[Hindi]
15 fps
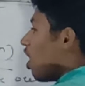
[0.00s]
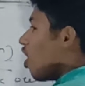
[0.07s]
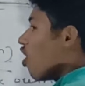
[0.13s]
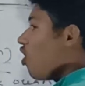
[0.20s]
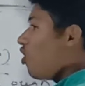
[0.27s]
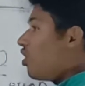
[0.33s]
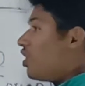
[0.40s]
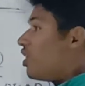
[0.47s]

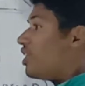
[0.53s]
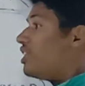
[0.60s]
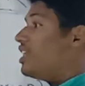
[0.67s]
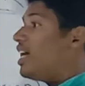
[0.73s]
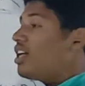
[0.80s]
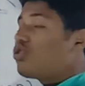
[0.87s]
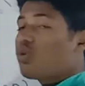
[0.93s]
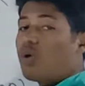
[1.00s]
और
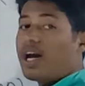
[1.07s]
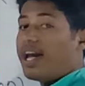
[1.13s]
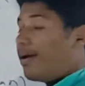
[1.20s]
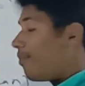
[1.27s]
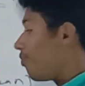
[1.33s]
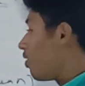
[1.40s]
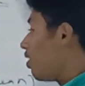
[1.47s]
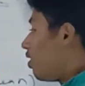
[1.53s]
ये जो है
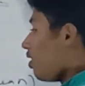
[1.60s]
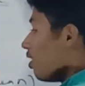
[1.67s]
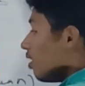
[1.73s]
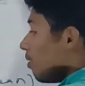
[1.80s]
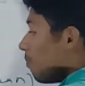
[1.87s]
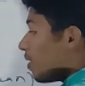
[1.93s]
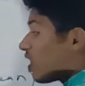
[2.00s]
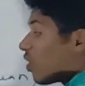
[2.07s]

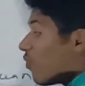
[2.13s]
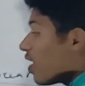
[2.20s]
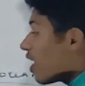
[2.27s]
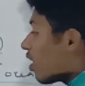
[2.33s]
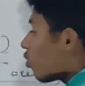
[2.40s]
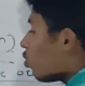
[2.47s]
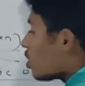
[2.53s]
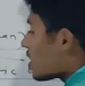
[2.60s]
पृथ्वी
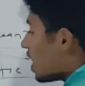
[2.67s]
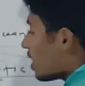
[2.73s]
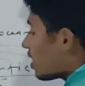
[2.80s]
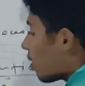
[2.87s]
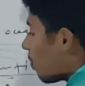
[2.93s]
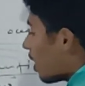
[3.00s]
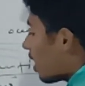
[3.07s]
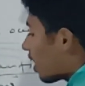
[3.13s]
के कुल
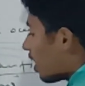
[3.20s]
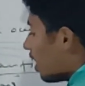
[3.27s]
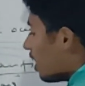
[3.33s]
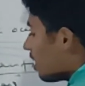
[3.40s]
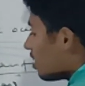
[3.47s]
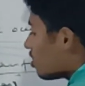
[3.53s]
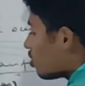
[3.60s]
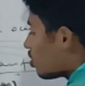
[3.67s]
क्षेत्रफल का
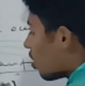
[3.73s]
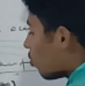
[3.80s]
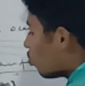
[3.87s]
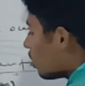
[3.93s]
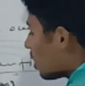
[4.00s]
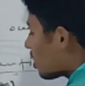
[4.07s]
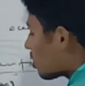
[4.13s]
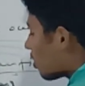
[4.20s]

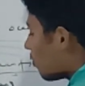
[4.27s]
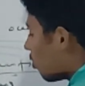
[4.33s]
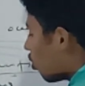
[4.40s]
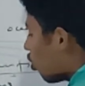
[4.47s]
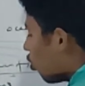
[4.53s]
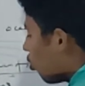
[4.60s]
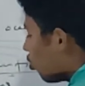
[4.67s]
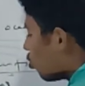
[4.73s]
चौदह
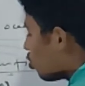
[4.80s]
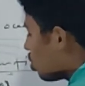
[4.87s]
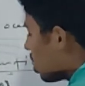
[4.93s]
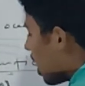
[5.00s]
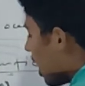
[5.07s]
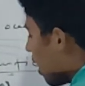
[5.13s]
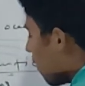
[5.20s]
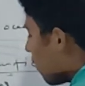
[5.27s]
दशमलव
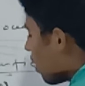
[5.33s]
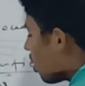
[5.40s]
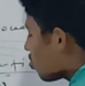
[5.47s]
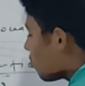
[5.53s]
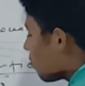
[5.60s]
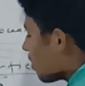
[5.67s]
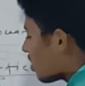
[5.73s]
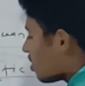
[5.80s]
छह पांच
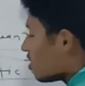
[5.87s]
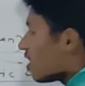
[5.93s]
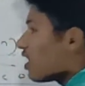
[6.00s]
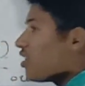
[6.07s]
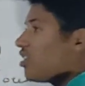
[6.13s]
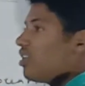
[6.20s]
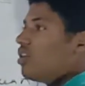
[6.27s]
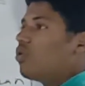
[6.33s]

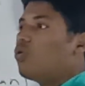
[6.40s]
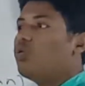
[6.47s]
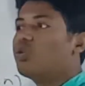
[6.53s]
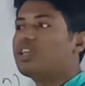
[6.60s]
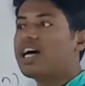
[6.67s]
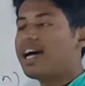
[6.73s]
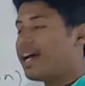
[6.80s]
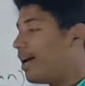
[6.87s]
प्रतिशत
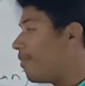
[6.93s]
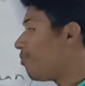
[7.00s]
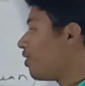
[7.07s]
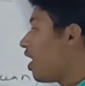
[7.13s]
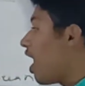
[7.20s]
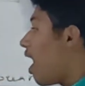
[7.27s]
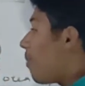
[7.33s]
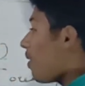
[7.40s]
होता है
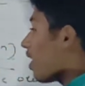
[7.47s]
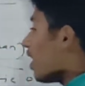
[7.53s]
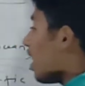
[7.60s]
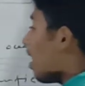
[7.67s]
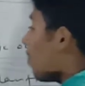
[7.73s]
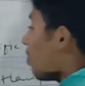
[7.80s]
अब अगला